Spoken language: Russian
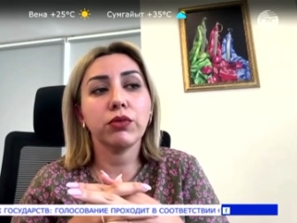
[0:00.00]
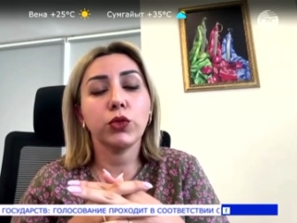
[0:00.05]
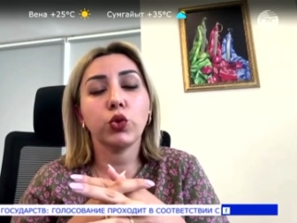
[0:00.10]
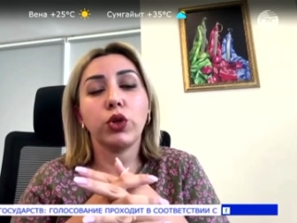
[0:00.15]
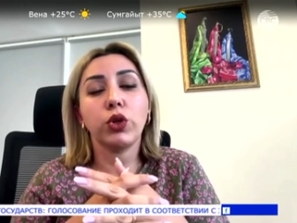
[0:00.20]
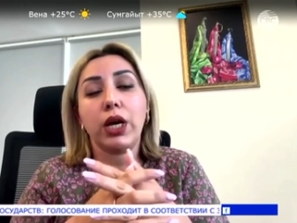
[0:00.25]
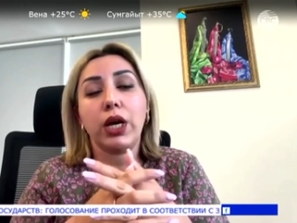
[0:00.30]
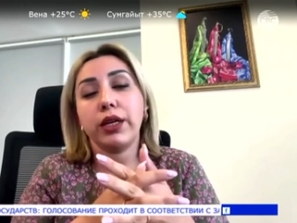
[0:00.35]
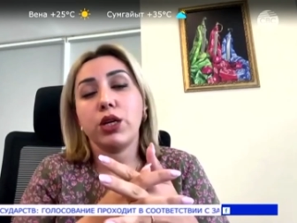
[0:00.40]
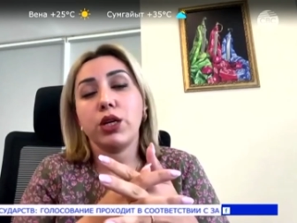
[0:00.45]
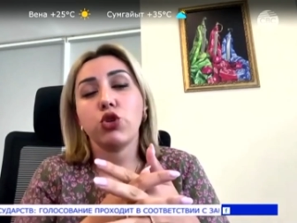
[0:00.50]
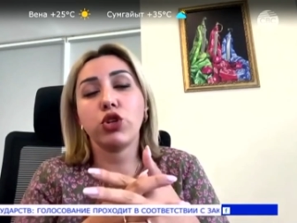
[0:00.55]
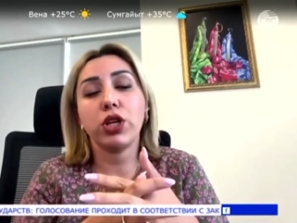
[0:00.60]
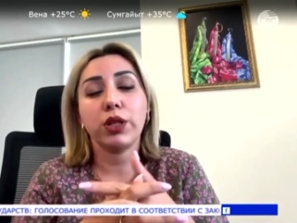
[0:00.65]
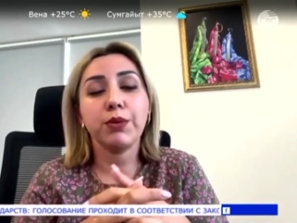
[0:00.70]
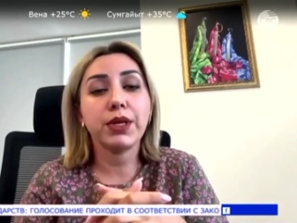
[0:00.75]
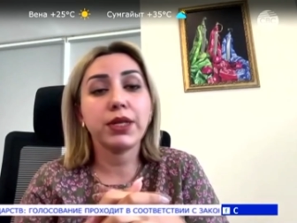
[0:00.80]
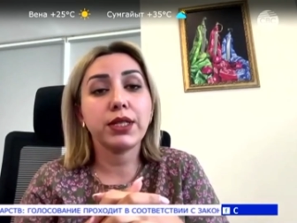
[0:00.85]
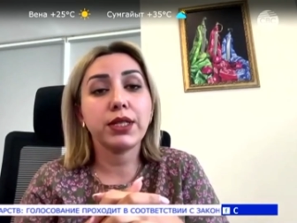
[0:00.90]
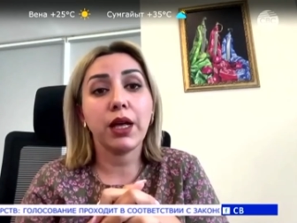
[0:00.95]
ну, как я
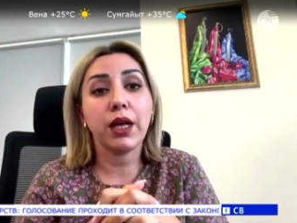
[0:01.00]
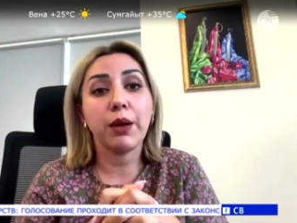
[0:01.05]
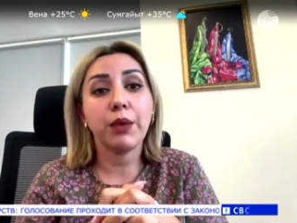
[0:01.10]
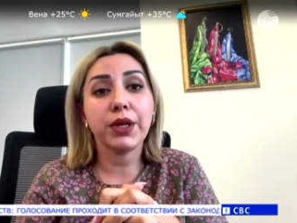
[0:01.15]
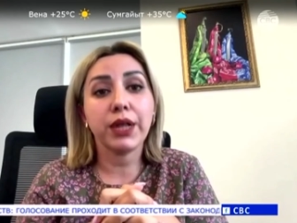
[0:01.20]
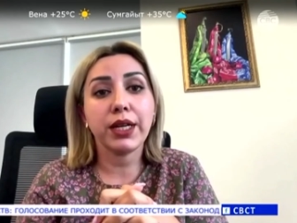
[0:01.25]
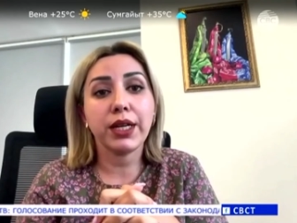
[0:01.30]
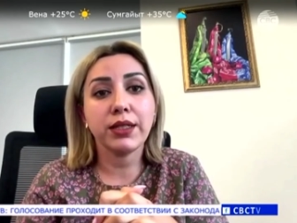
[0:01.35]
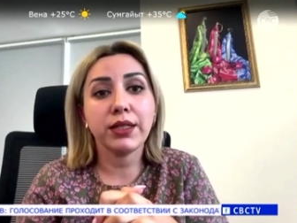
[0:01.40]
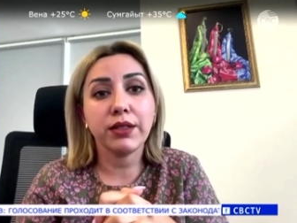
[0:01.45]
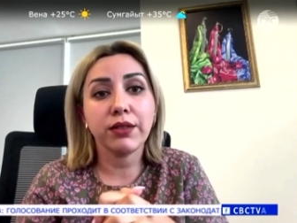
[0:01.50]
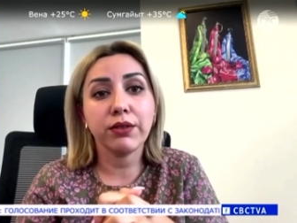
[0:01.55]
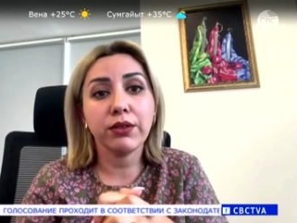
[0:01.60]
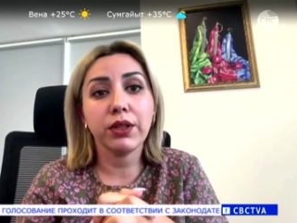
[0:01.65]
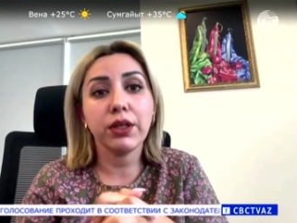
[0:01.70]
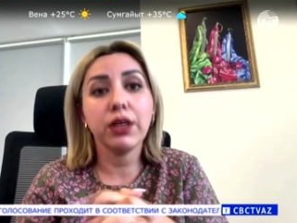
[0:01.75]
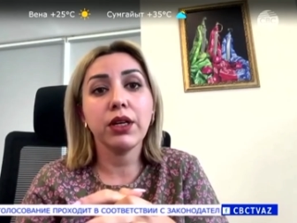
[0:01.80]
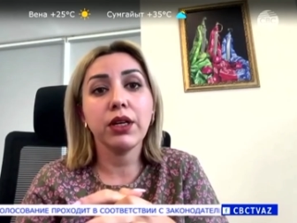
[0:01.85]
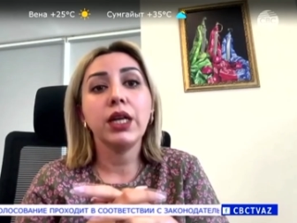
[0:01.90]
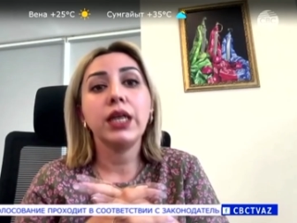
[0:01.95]
уже отметила,
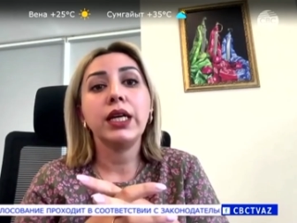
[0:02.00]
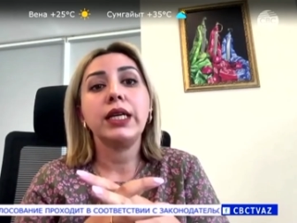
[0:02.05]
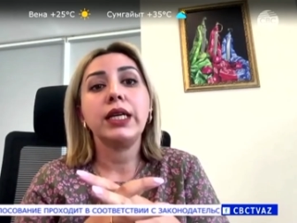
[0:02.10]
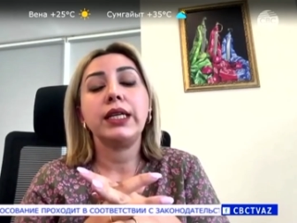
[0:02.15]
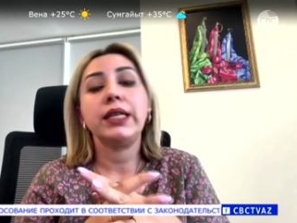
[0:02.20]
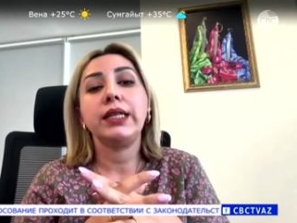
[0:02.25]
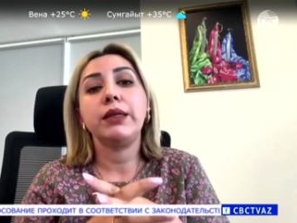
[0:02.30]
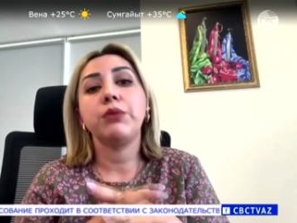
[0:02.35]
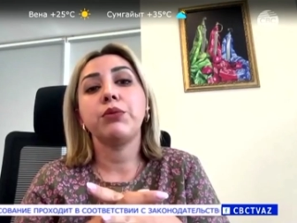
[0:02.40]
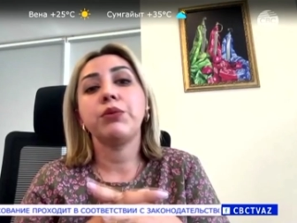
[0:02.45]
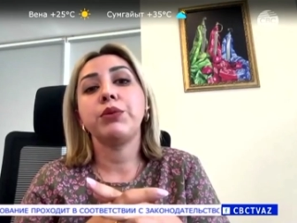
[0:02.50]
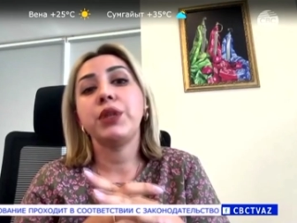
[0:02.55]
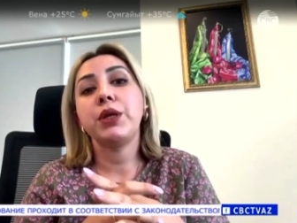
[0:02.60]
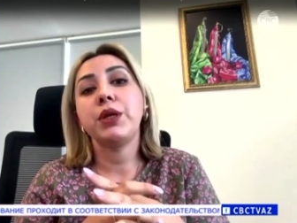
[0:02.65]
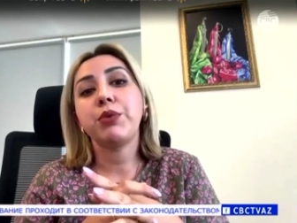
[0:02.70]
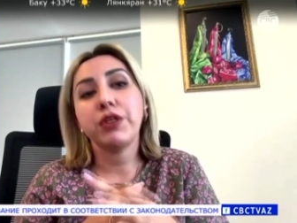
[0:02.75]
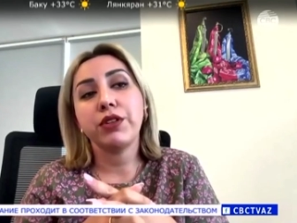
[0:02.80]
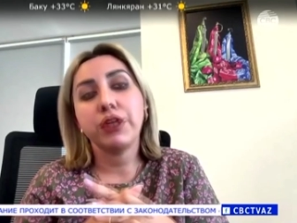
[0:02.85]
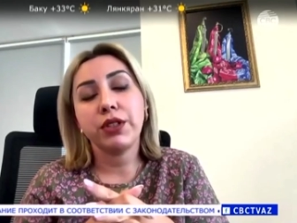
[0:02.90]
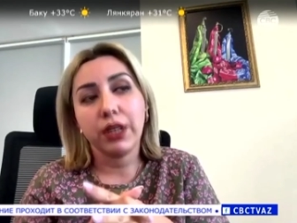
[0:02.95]
оперативно и
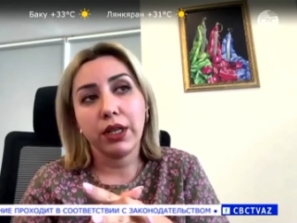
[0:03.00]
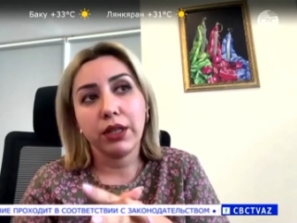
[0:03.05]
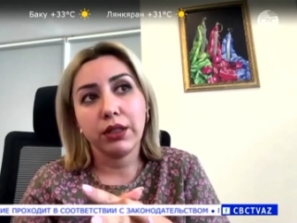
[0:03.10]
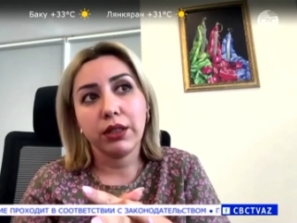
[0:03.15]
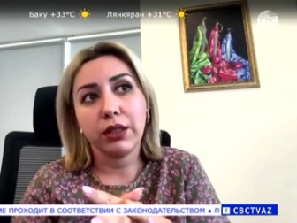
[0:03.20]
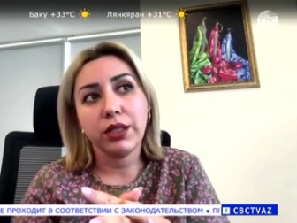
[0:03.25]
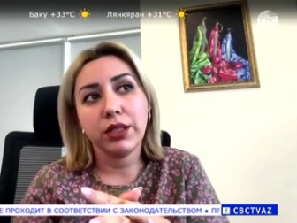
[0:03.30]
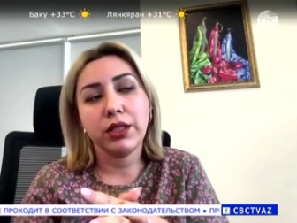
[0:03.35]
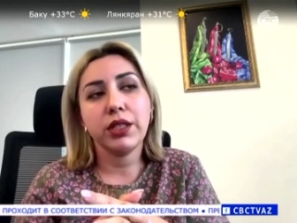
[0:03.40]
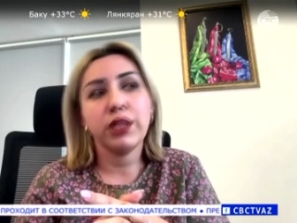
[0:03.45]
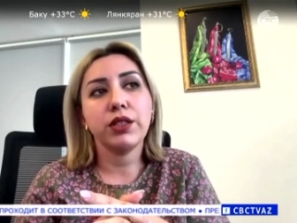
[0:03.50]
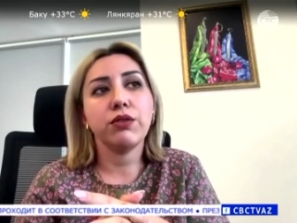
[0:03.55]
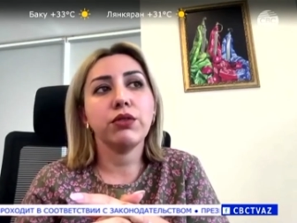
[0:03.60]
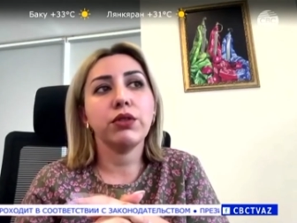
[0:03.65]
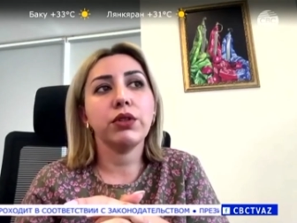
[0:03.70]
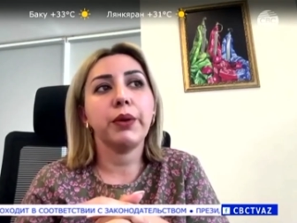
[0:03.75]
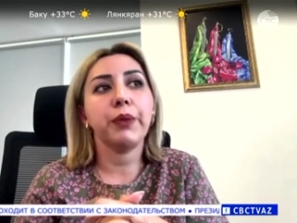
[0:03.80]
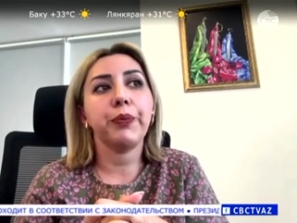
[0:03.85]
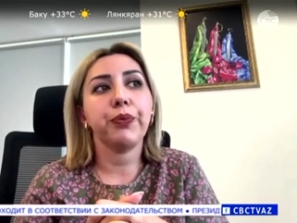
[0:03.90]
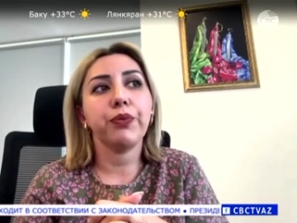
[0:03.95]
непредвзято.
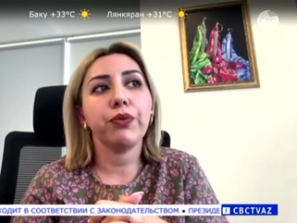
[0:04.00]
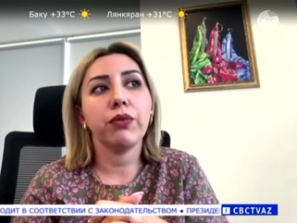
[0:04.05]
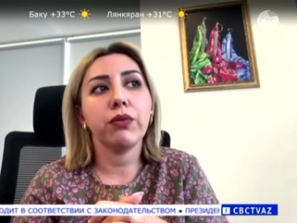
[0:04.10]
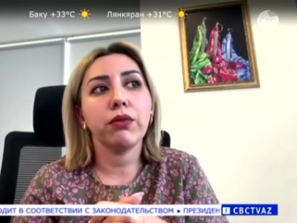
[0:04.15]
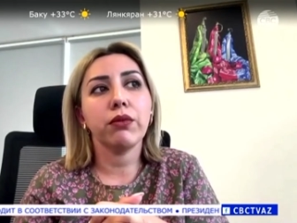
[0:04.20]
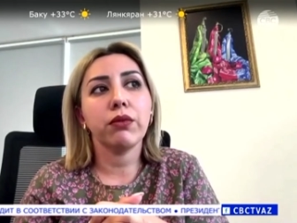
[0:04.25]
Естественно,